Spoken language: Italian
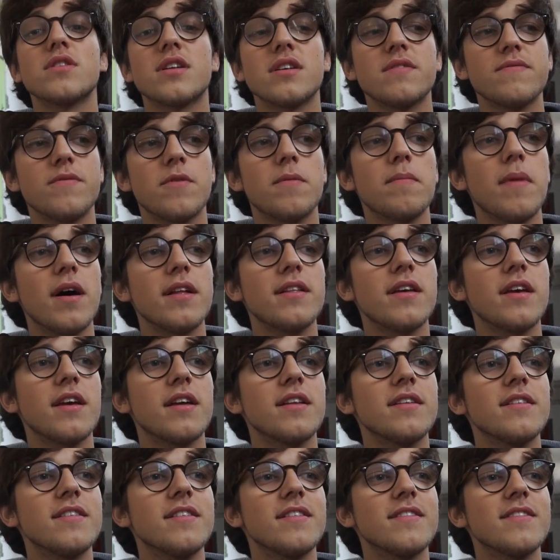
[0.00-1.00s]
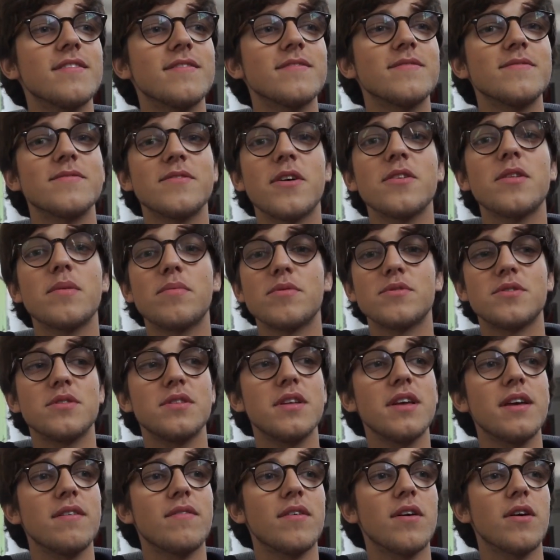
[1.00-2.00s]
trasformate in eh, note
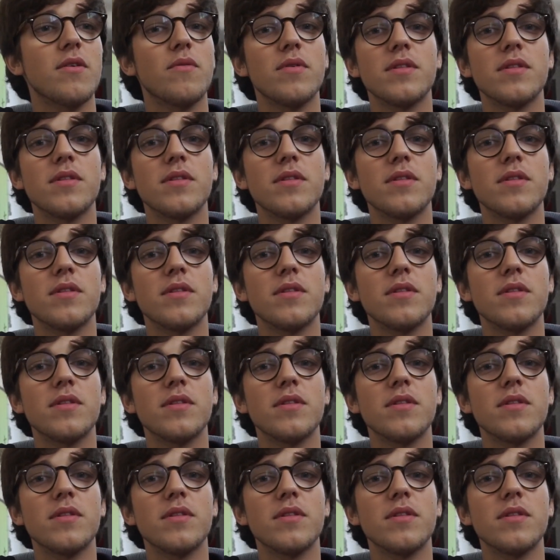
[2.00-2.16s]
positive.